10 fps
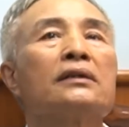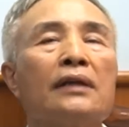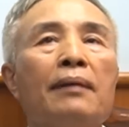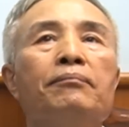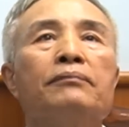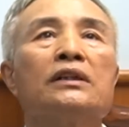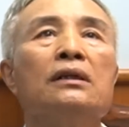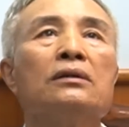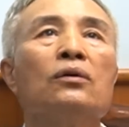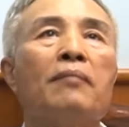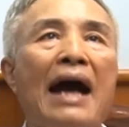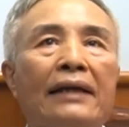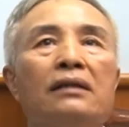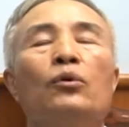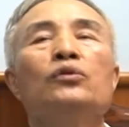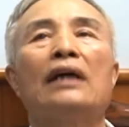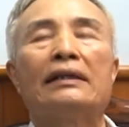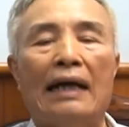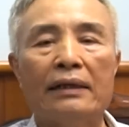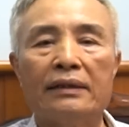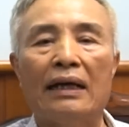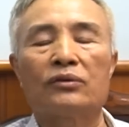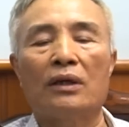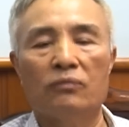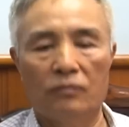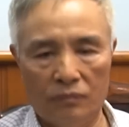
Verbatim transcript: chồng từng độ ba đến bốn giờ sáng để đào xong.